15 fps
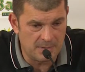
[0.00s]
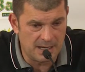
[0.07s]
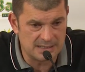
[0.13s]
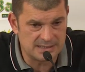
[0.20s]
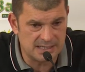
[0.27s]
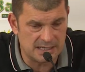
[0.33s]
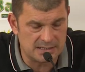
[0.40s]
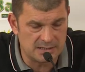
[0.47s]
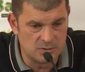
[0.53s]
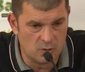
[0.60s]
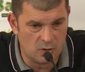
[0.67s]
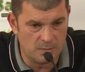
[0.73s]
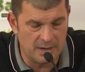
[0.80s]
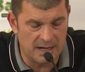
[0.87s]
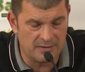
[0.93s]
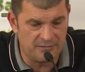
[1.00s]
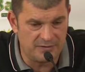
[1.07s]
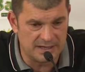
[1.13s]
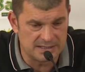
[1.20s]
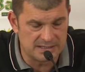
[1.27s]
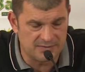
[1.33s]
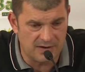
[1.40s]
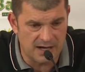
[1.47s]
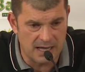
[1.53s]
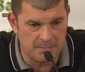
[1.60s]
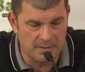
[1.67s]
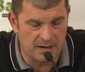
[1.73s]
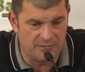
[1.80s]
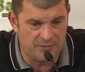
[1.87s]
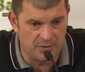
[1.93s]
Mal 6-0, mal 4-2,
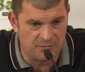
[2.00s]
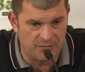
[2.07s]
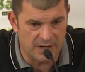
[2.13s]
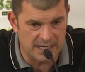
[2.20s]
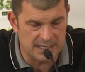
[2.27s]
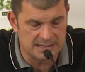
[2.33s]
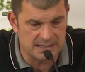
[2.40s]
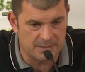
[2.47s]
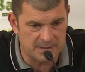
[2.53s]
mal 5-1.